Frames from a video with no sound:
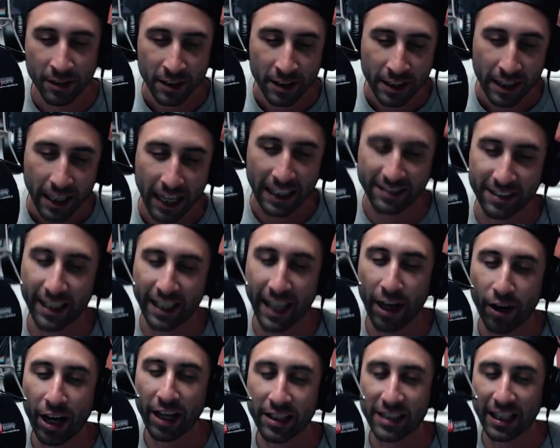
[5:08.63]
Así que
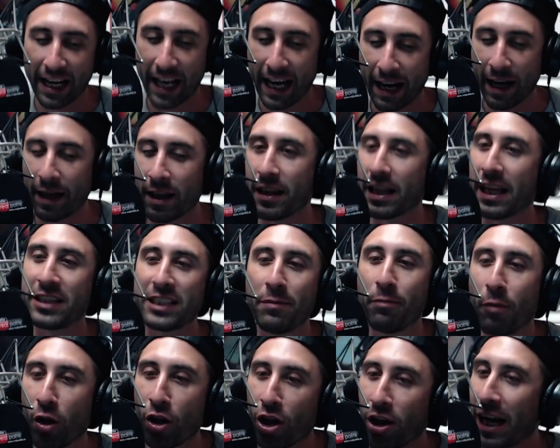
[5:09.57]
ahora ya, tipo
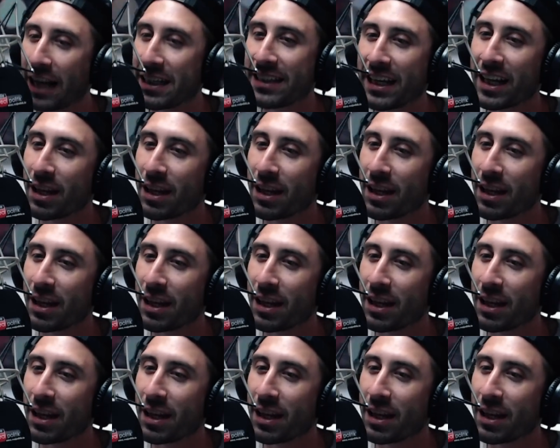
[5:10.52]
2 de la tarde,